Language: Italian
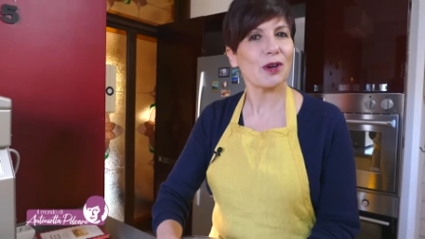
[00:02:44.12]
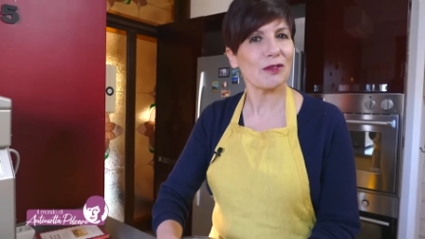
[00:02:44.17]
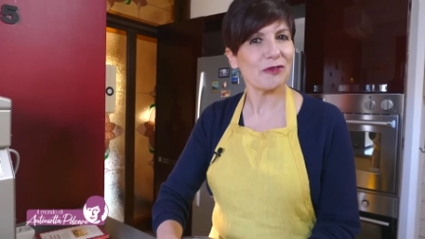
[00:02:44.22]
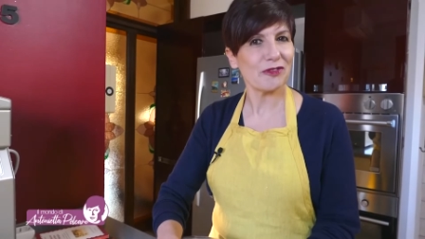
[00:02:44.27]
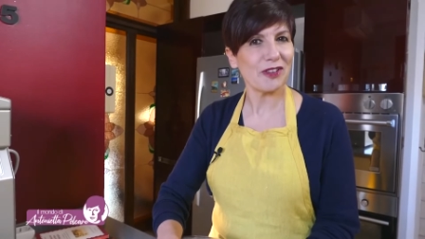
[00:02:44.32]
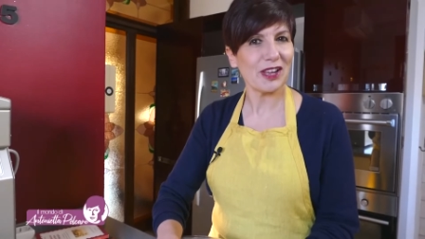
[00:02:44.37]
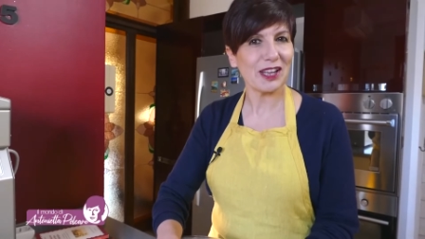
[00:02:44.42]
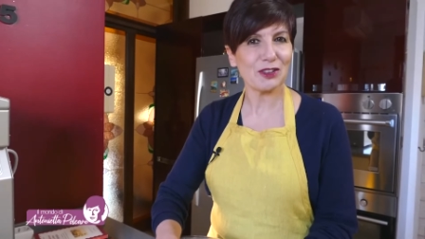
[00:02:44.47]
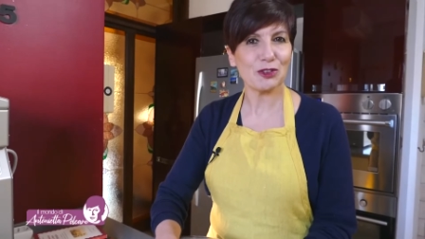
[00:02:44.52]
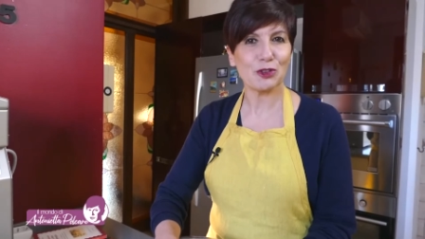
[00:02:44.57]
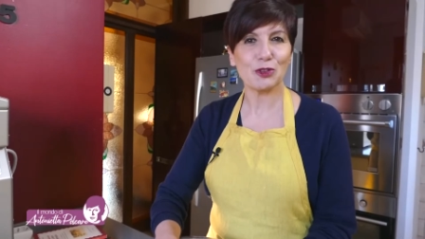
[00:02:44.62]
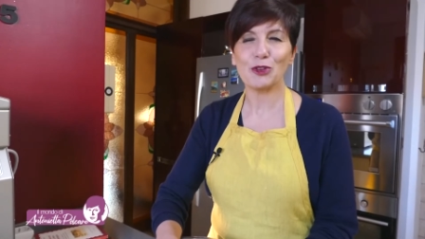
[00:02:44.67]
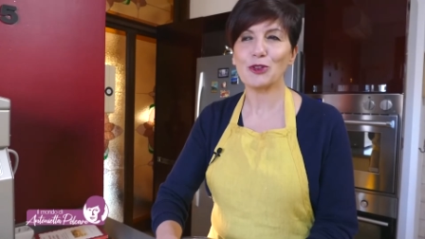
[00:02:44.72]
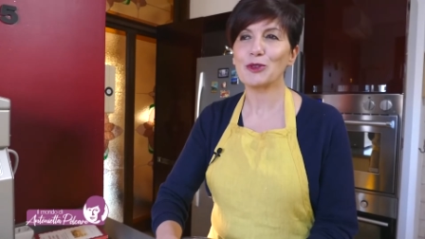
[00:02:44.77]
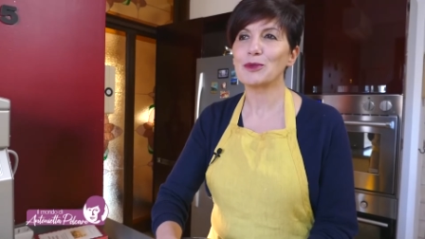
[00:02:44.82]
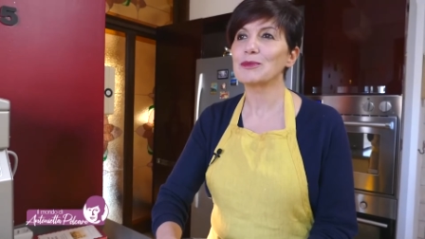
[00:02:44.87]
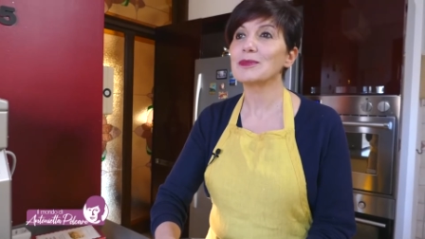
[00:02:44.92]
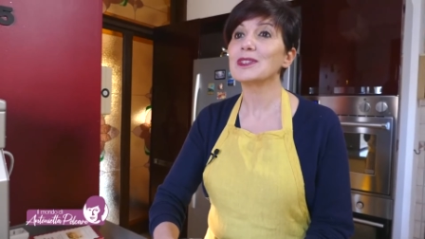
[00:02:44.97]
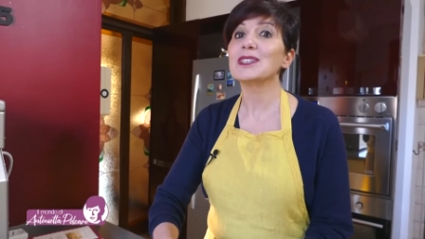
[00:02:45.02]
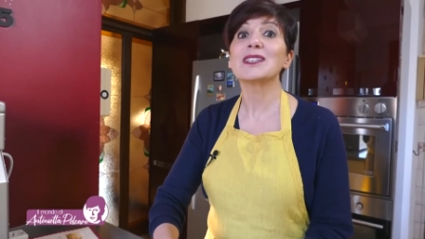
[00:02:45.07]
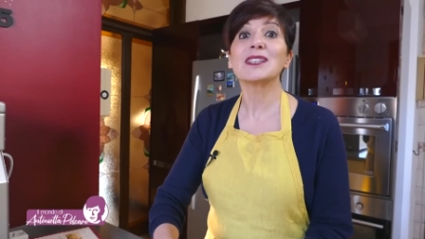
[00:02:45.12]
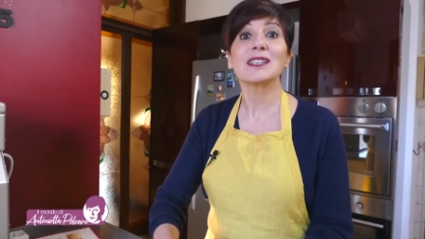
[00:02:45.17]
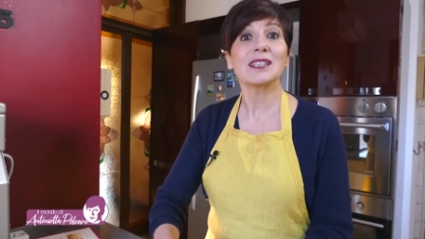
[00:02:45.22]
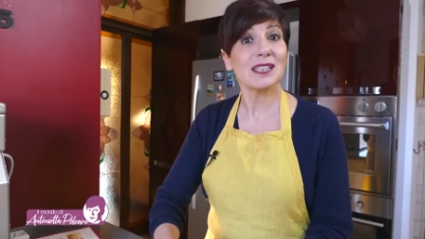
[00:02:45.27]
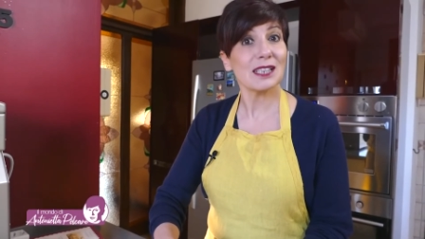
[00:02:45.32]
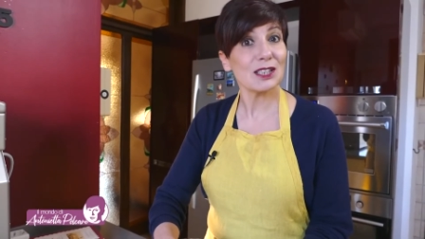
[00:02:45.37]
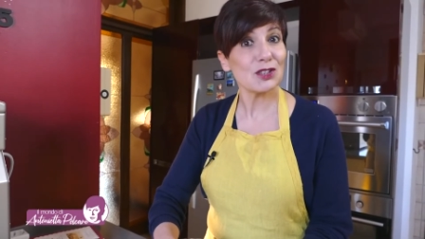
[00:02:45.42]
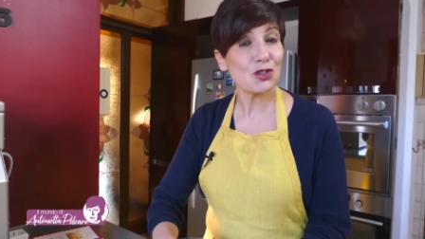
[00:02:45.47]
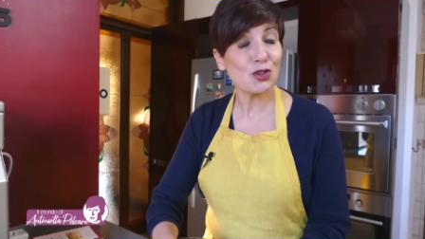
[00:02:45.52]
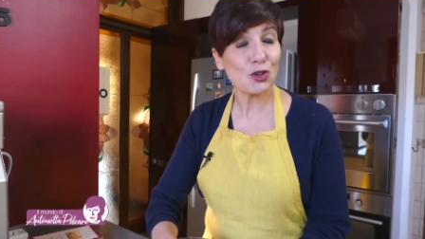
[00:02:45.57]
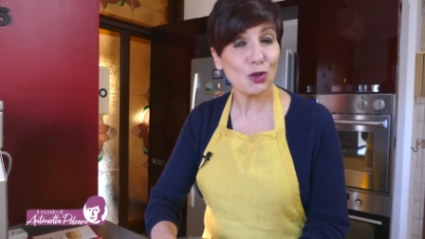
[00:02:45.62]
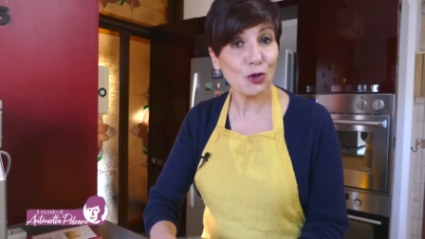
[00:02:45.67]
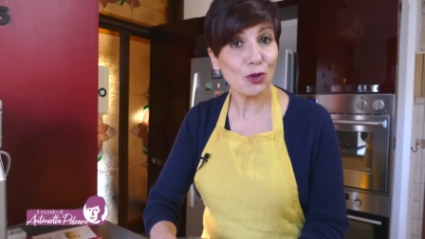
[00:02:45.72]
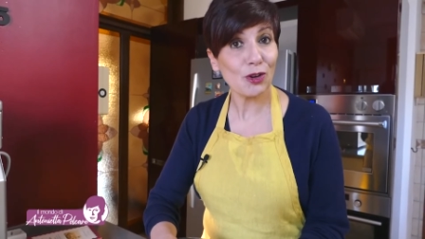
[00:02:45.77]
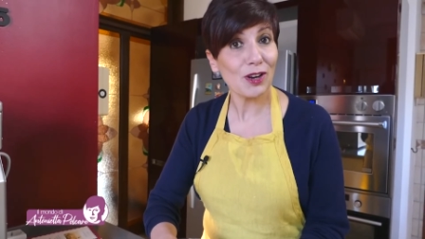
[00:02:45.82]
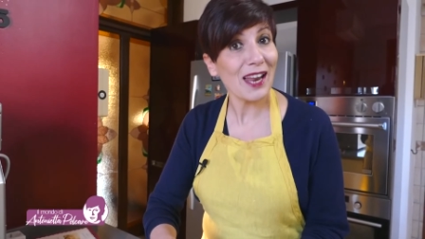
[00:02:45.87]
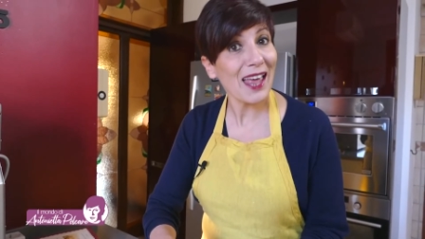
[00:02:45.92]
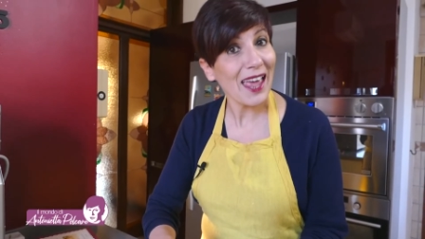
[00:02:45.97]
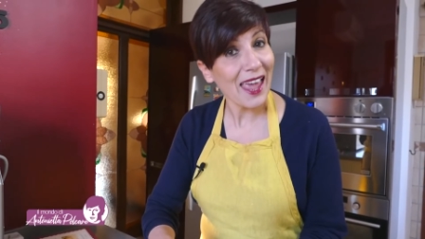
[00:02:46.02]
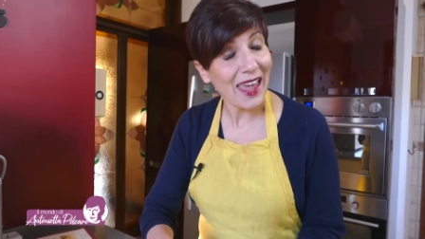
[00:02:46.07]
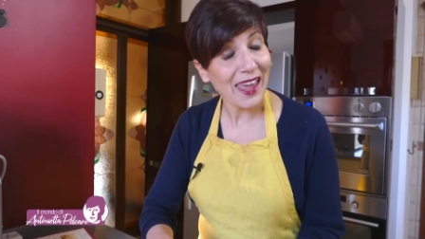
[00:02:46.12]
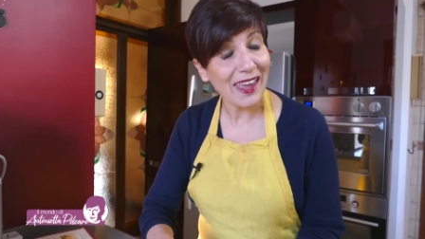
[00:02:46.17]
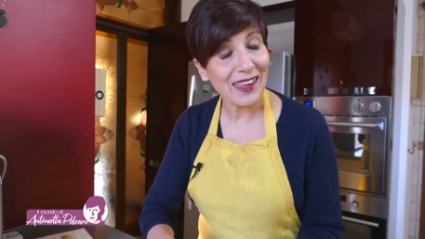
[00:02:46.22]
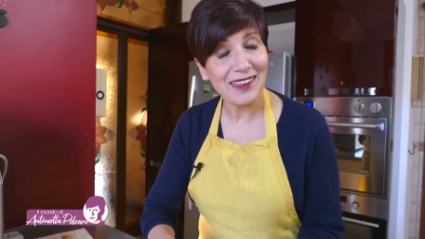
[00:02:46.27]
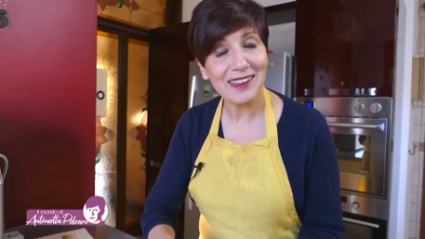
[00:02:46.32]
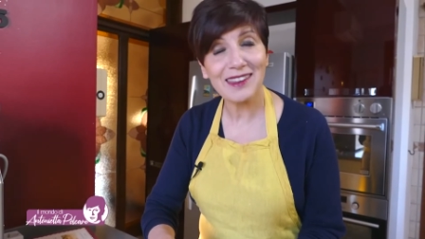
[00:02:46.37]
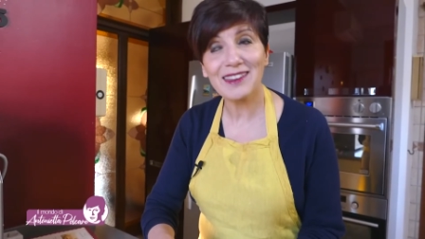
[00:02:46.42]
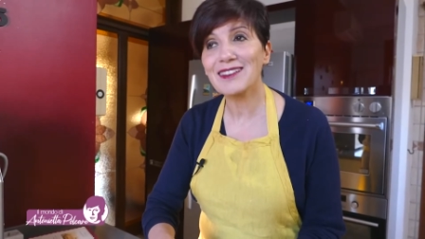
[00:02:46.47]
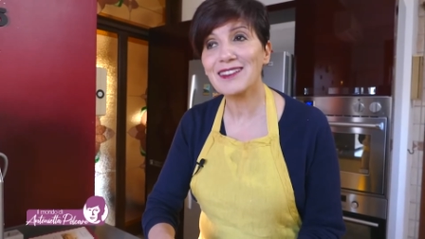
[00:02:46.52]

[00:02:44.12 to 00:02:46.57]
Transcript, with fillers: affetto, mi ringraziò lei,